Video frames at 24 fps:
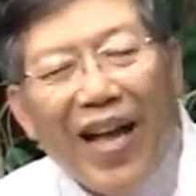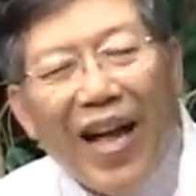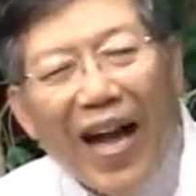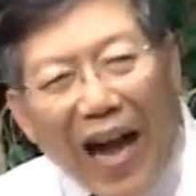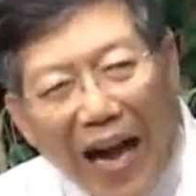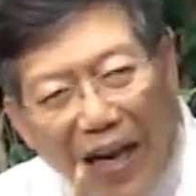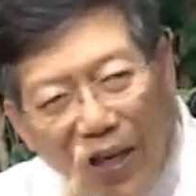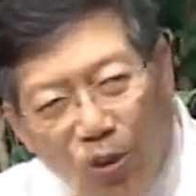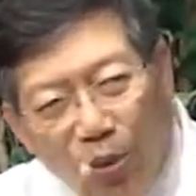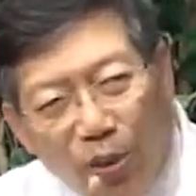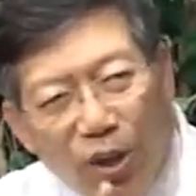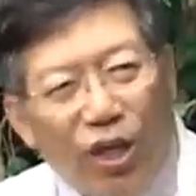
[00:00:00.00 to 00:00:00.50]

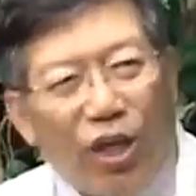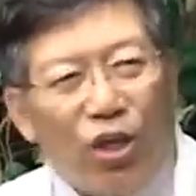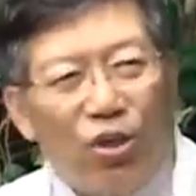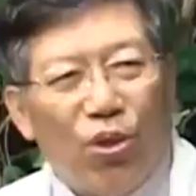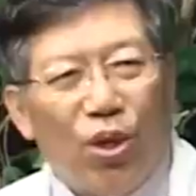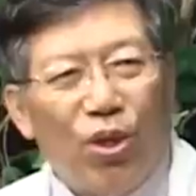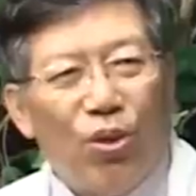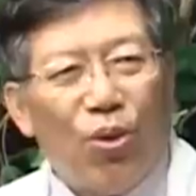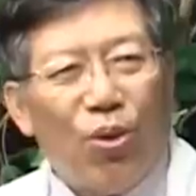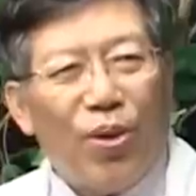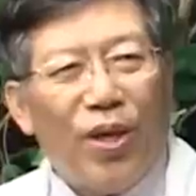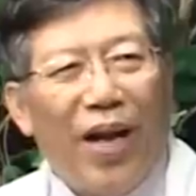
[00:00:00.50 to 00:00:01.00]
还有一个
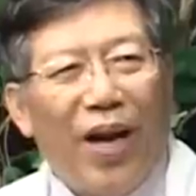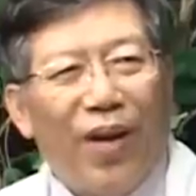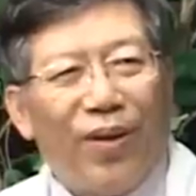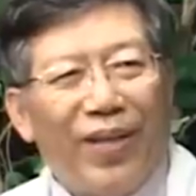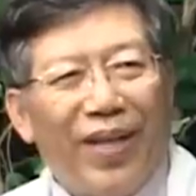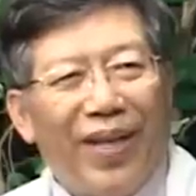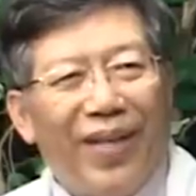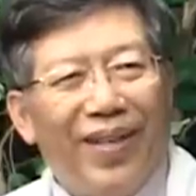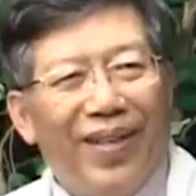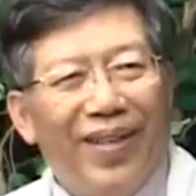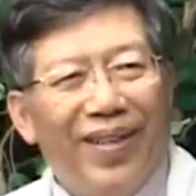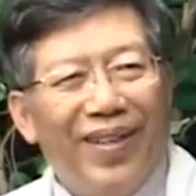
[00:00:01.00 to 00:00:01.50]
最重要
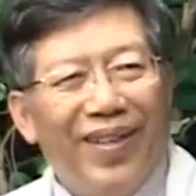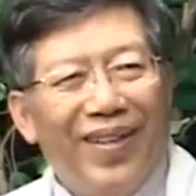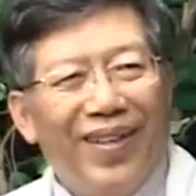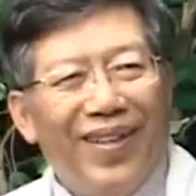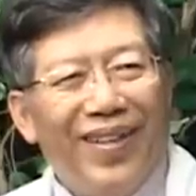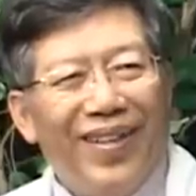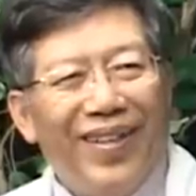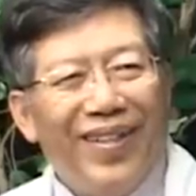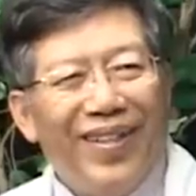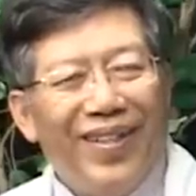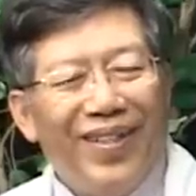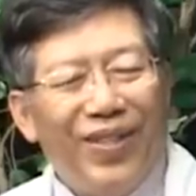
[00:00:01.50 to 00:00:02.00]
的
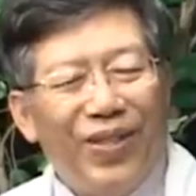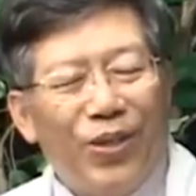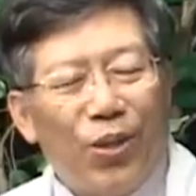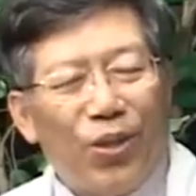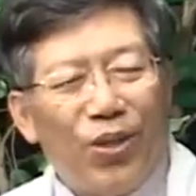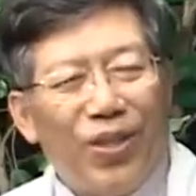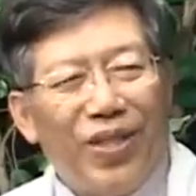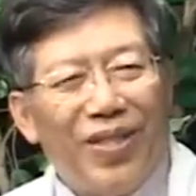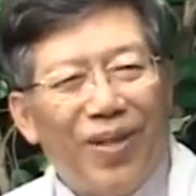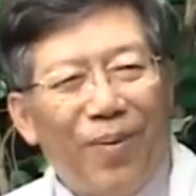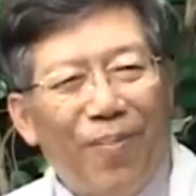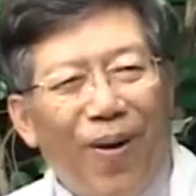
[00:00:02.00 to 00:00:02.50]
就
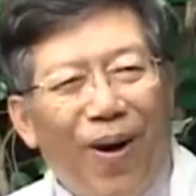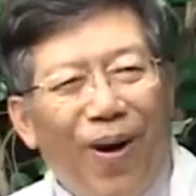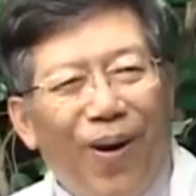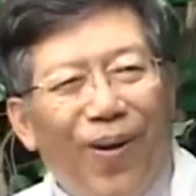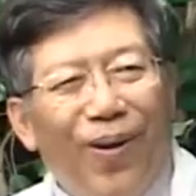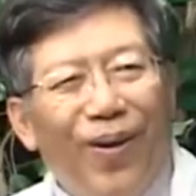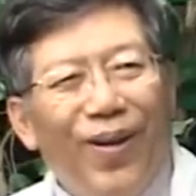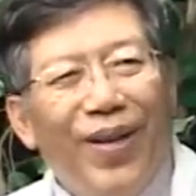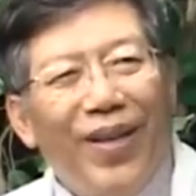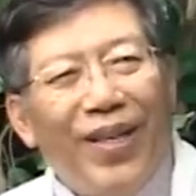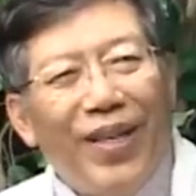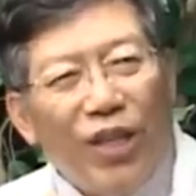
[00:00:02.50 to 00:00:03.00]
是什么？
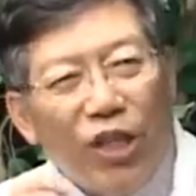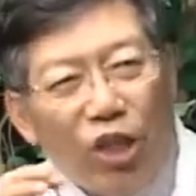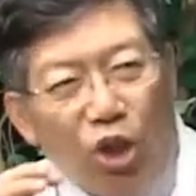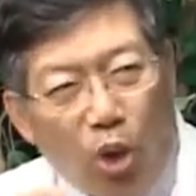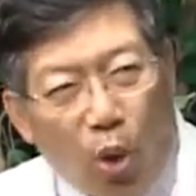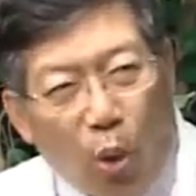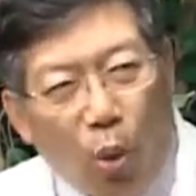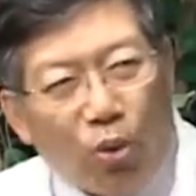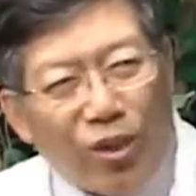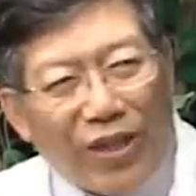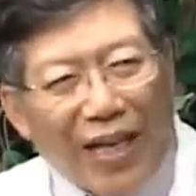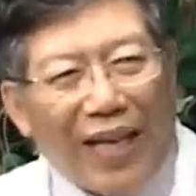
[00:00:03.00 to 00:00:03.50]

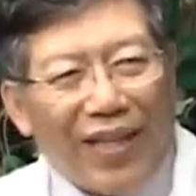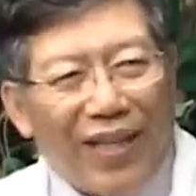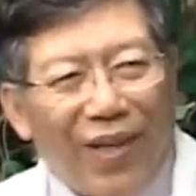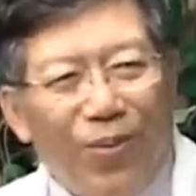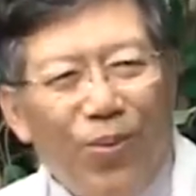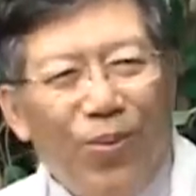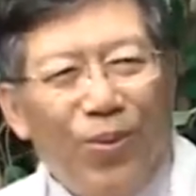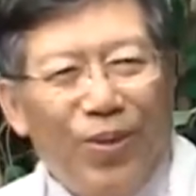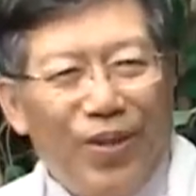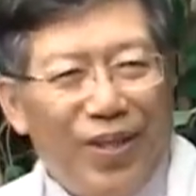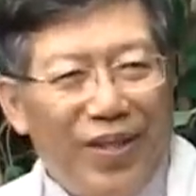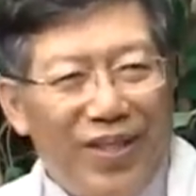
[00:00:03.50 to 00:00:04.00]
油炸的
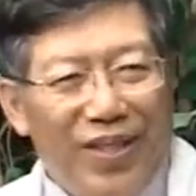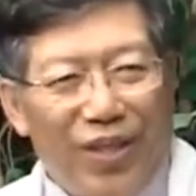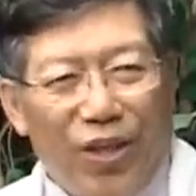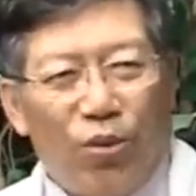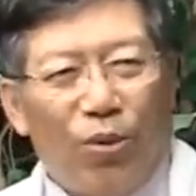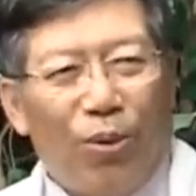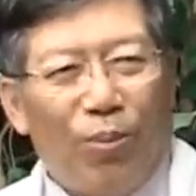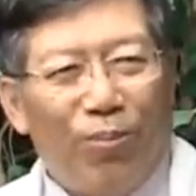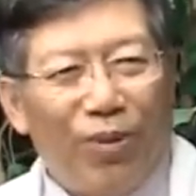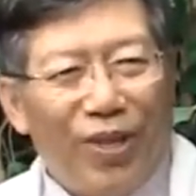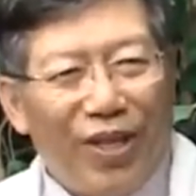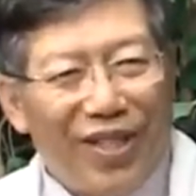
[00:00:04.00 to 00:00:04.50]
物质绝
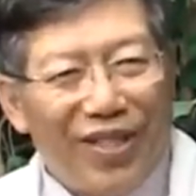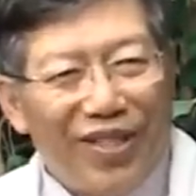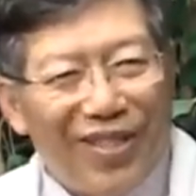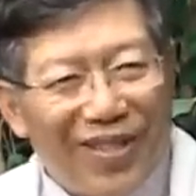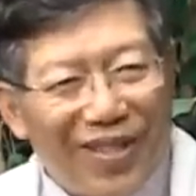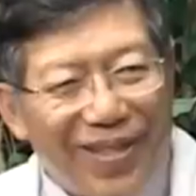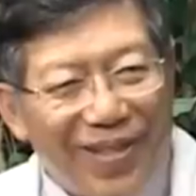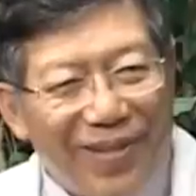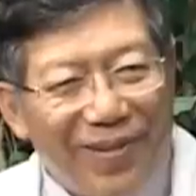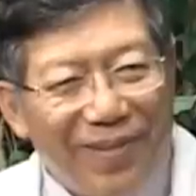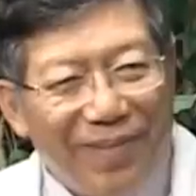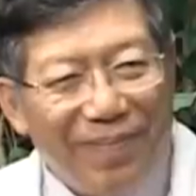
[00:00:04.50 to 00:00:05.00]
对不能
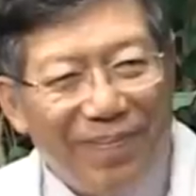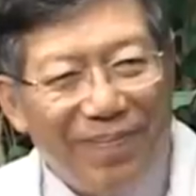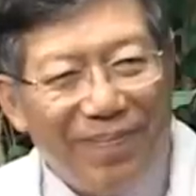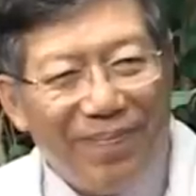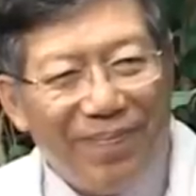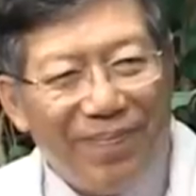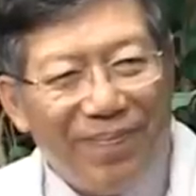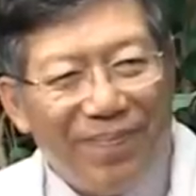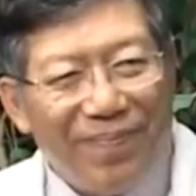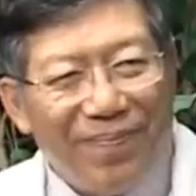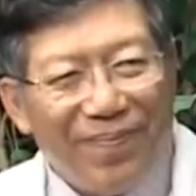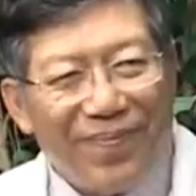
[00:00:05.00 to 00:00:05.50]
吃，
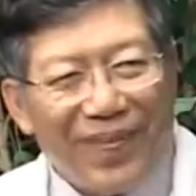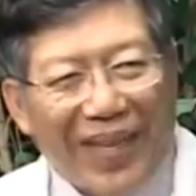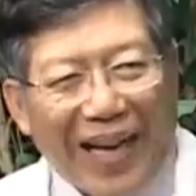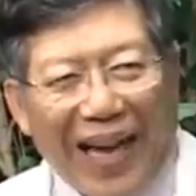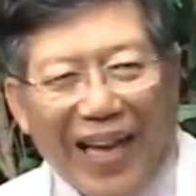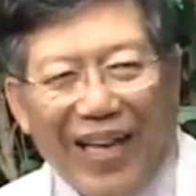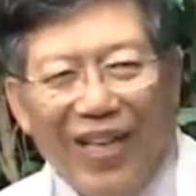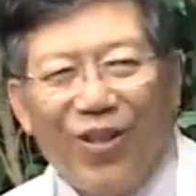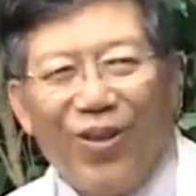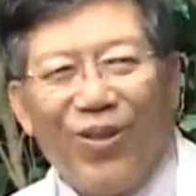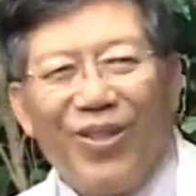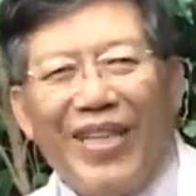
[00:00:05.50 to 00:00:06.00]

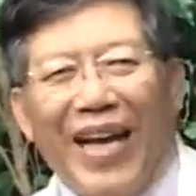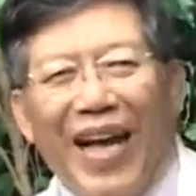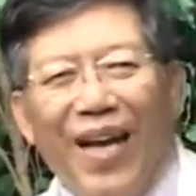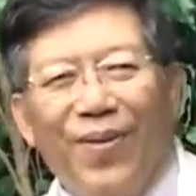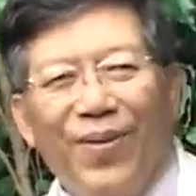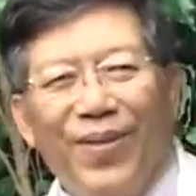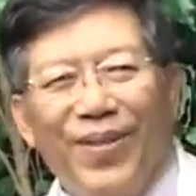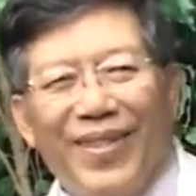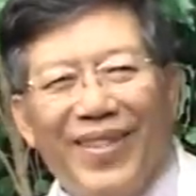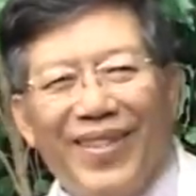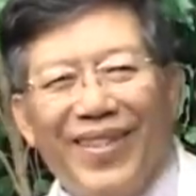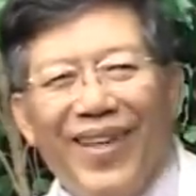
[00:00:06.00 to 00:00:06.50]
哎，油炸
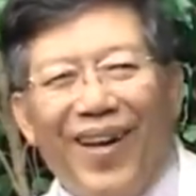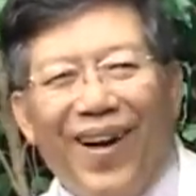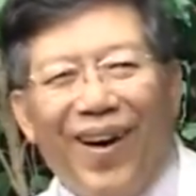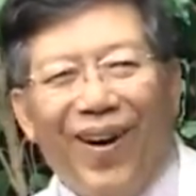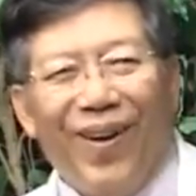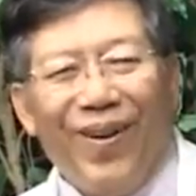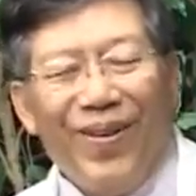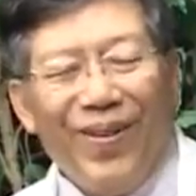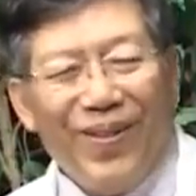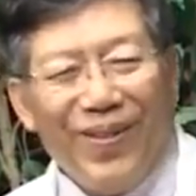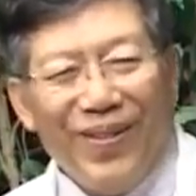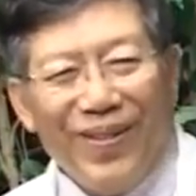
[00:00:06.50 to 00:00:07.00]
物质
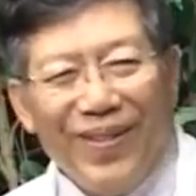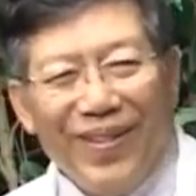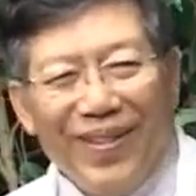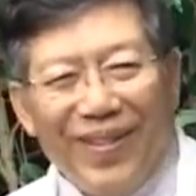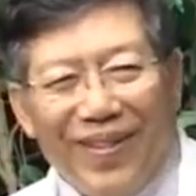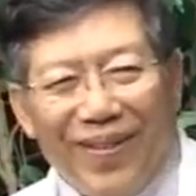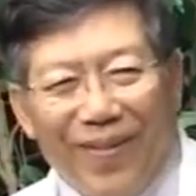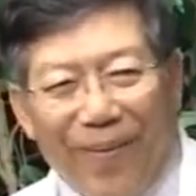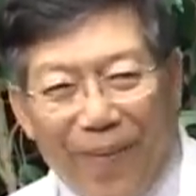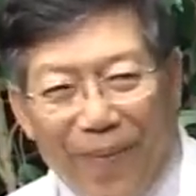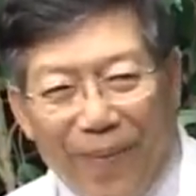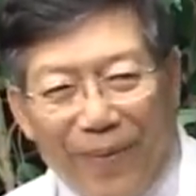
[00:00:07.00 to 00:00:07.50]
哈，
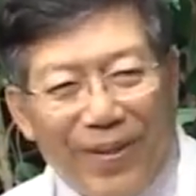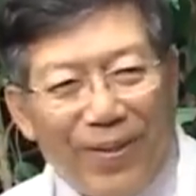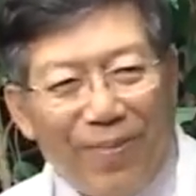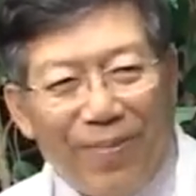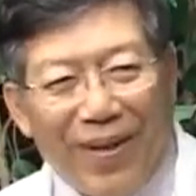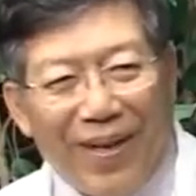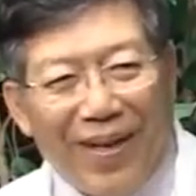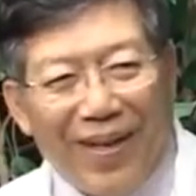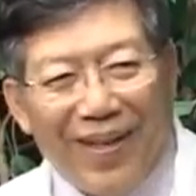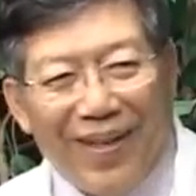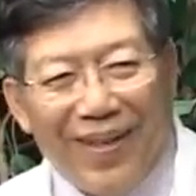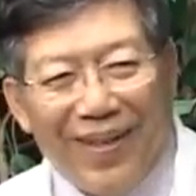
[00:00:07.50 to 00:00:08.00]
我怎
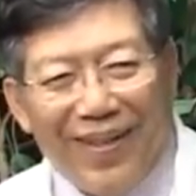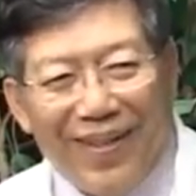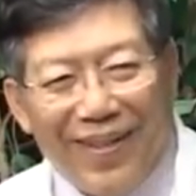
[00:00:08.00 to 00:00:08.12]
么